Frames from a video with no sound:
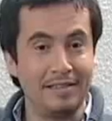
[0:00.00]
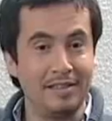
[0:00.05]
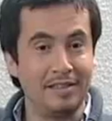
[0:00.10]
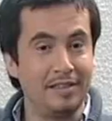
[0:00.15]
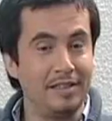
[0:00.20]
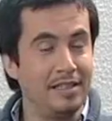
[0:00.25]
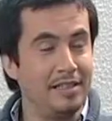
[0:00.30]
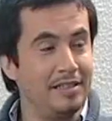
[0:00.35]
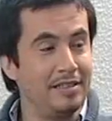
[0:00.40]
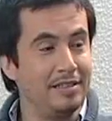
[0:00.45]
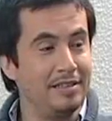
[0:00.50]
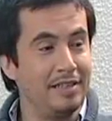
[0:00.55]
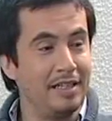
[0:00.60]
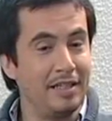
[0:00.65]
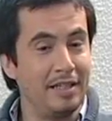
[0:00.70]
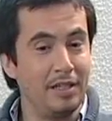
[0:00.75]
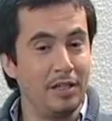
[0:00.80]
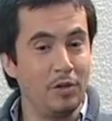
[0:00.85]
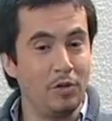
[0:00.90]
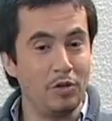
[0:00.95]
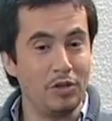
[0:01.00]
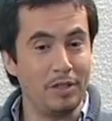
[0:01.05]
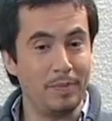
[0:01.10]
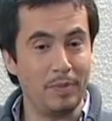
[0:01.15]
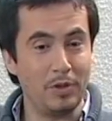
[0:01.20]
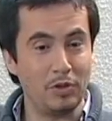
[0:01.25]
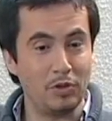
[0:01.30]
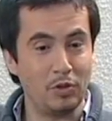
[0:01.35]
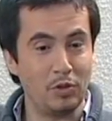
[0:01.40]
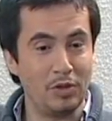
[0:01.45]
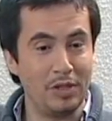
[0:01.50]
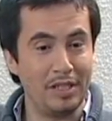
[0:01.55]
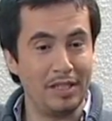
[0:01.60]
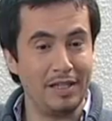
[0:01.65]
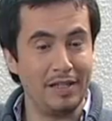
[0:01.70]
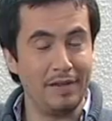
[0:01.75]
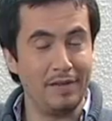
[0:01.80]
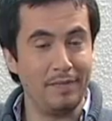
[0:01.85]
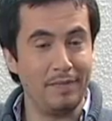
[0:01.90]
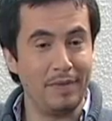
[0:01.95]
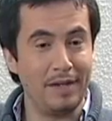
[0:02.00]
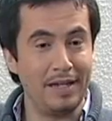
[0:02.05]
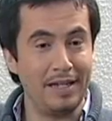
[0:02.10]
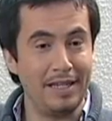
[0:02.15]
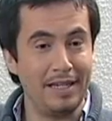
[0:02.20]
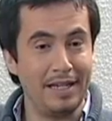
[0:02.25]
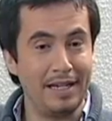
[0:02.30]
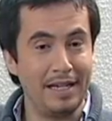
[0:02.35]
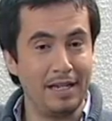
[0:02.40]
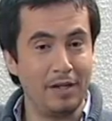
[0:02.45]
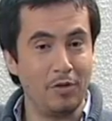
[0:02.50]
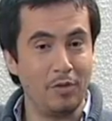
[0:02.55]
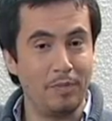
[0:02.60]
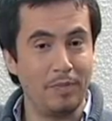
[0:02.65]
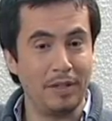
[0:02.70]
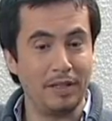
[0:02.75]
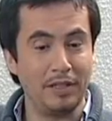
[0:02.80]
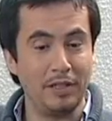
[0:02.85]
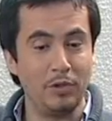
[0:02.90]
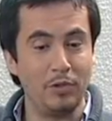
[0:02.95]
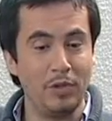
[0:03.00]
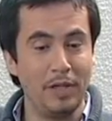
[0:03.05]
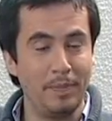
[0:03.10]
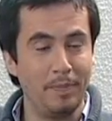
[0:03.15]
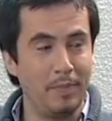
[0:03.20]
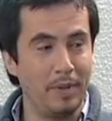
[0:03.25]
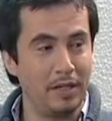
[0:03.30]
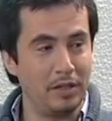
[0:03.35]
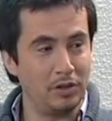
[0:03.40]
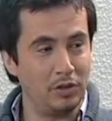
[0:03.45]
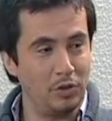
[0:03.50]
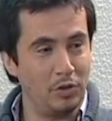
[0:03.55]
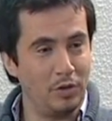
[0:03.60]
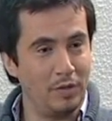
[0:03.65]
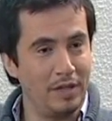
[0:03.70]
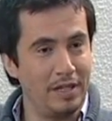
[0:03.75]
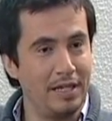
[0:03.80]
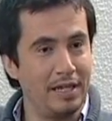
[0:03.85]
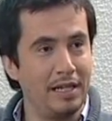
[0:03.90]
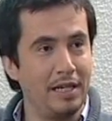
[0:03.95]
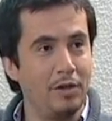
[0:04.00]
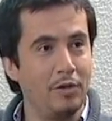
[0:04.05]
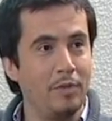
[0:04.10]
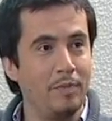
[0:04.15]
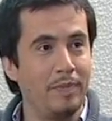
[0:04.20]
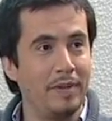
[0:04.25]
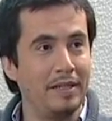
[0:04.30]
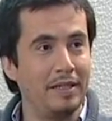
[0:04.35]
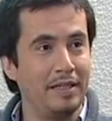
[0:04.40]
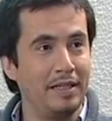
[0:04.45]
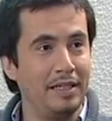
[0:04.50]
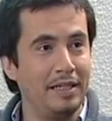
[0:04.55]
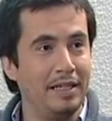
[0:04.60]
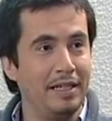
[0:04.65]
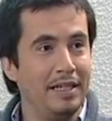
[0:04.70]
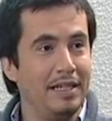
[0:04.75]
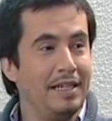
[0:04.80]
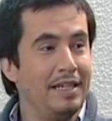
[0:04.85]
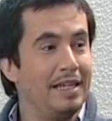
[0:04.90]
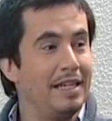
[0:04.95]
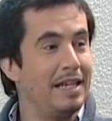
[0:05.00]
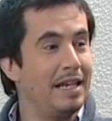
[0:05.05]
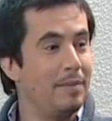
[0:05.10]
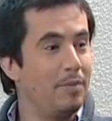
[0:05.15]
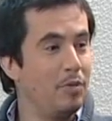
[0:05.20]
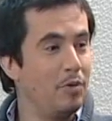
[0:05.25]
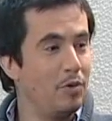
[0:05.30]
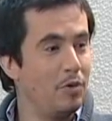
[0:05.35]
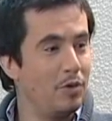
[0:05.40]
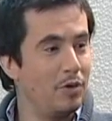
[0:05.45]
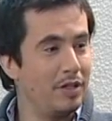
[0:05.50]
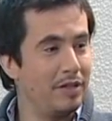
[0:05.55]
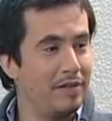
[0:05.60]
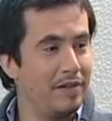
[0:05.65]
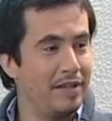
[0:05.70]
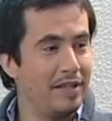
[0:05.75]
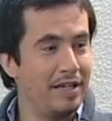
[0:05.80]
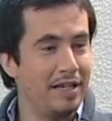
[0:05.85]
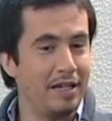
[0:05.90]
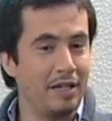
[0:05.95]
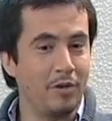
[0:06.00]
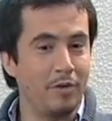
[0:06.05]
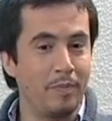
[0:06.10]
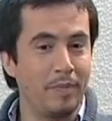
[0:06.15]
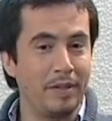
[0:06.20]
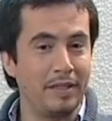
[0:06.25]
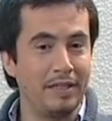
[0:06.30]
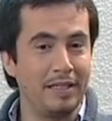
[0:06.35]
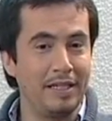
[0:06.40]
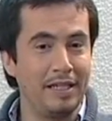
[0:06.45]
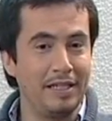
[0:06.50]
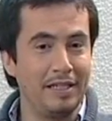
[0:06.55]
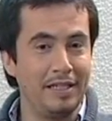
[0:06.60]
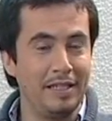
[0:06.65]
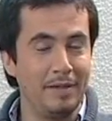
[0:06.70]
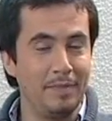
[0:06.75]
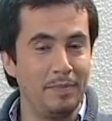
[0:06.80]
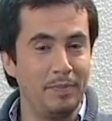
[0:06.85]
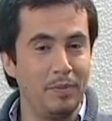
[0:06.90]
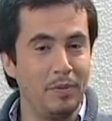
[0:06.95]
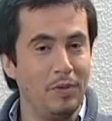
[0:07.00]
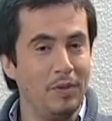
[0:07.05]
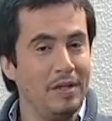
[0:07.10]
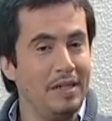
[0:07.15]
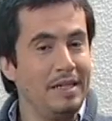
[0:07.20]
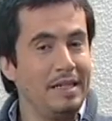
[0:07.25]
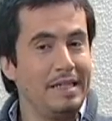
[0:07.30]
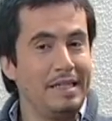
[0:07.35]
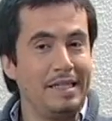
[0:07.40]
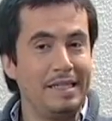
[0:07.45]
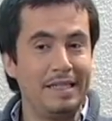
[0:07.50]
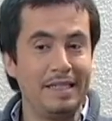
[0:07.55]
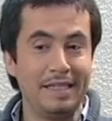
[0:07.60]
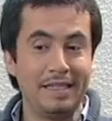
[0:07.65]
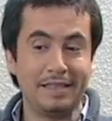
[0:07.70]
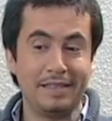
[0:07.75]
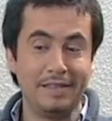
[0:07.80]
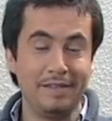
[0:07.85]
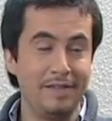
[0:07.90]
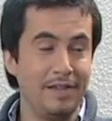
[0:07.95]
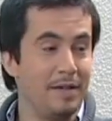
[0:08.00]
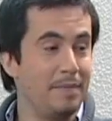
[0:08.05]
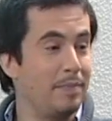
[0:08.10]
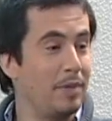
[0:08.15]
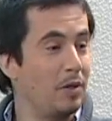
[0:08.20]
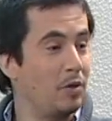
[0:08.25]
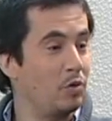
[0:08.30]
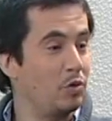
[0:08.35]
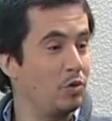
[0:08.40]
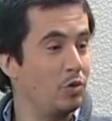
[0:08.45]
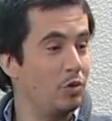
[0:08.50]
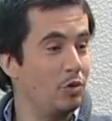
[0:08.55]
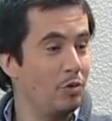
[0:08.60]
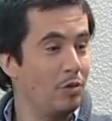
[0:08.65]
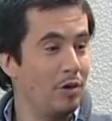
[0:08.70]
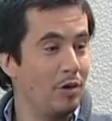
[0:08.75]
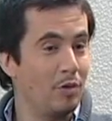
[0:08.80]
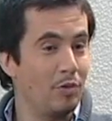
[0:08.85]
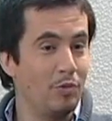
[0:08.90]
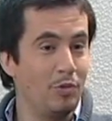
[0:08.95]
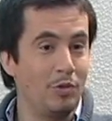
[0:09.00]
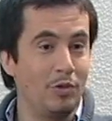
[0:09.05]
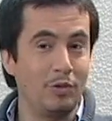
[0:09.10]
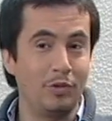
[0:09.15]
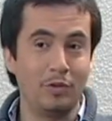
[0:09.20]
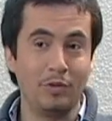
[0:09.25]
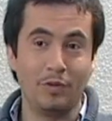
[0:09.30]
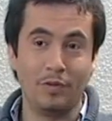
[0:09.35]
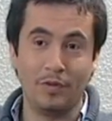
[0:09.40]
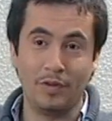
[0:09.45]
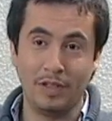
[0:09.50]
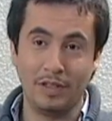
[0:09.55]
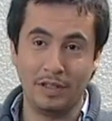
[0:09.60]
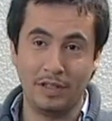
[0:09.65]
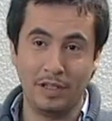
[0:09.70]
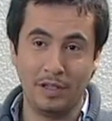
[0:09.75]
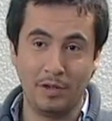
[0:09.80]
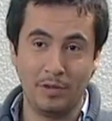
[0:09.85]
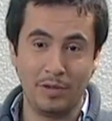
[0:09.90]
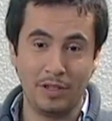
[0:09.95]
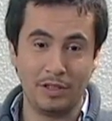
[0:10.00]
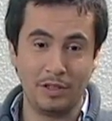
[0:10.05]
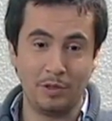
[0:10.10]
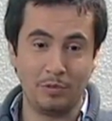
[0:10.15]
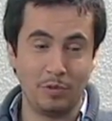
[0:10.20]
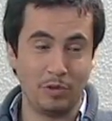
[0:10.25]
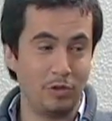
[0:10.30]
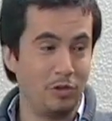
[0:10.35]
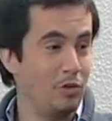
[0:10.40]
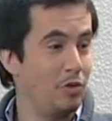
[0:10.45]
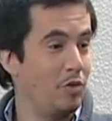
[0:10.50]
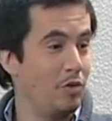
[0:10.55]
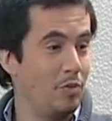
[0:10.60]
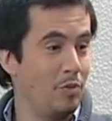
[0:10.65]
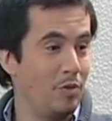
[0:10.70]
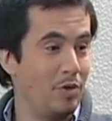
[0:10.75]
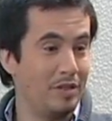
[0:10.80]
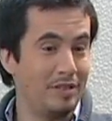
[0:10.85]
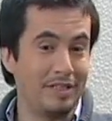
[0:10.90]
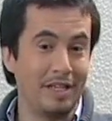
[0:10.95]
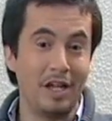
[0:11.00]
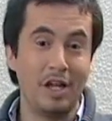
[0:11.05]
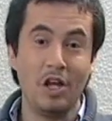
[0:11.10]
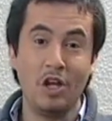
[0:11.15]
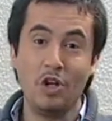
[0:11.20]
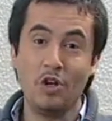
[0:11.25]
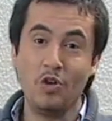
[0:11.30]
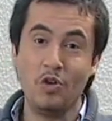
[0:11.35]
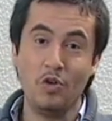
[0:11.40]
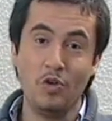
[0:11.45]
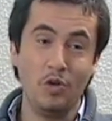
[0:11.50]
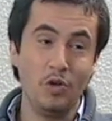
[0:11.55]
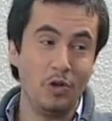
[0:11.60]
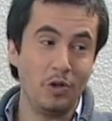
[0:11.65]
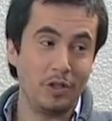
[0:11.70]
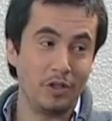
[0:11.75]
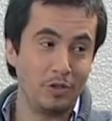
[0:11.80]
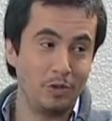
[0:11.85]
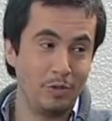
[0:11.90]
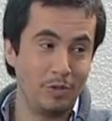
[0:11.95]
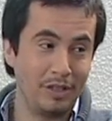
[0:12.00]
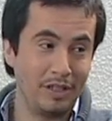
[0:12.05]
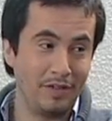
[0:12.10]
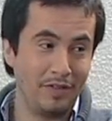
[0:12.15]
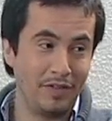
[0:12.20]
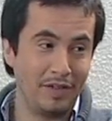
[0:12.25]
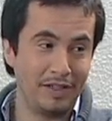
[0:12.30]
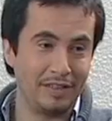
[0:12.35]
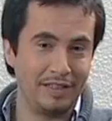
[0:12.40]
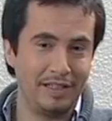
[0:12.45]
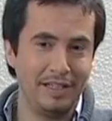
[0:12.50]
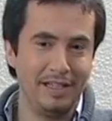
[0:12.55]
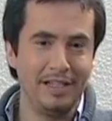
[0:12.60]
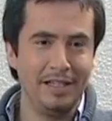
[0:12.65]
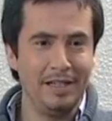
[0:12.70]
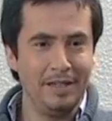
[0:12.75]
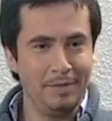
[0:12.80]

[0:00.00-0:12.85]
existencia de otra persona que va a llegar a compartir un espacio, va a llegar a compartir el amor, que va a llegar a compartir el tiempo y que si bien para nosotros adultos frente a una situación como esa no nos resulta fácil,